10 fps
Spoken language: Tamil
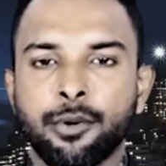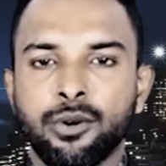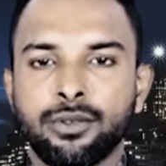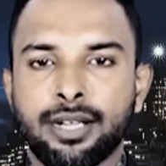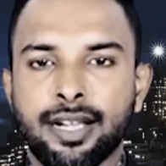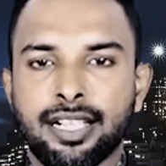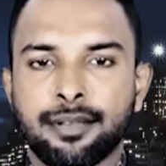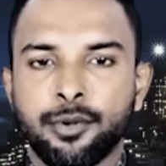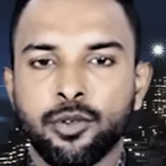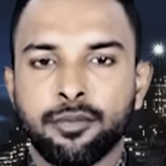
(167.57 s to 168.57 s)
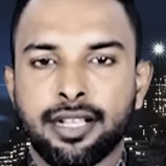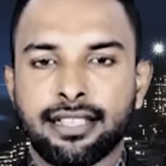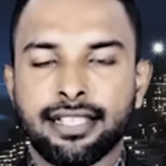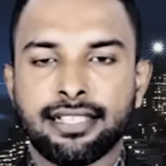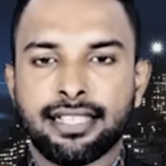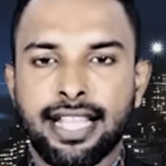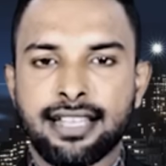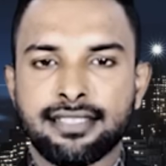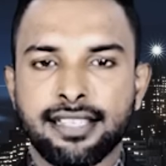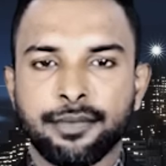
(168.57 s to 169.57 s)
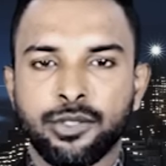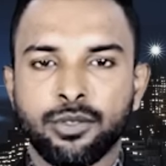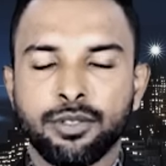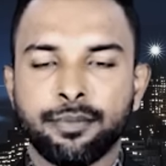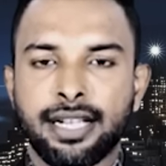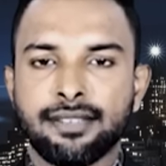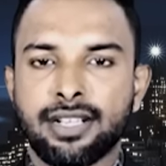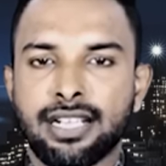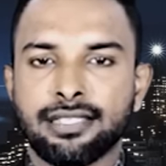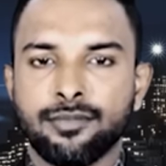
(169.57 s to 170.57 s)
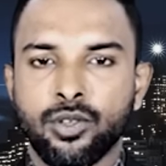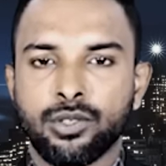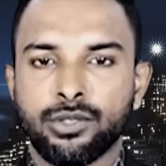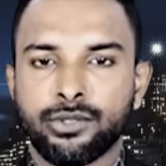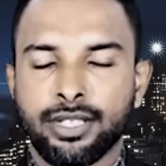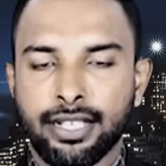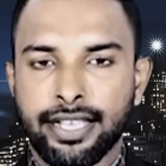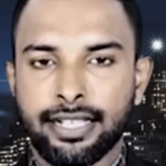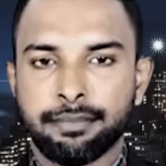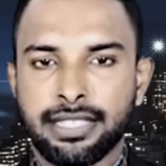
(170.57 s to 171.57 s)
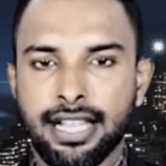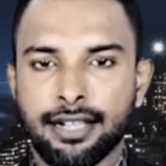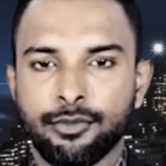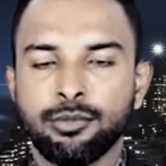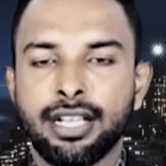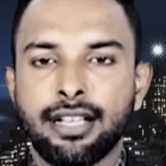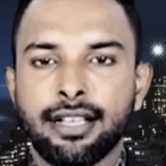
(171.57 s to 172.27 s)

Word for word: போர் நடக்கப் போகும் இடத்தை தயார் செய்வதோடு பழிவாங்கும் நோக்கத்துடன் இருப்பதாகவும்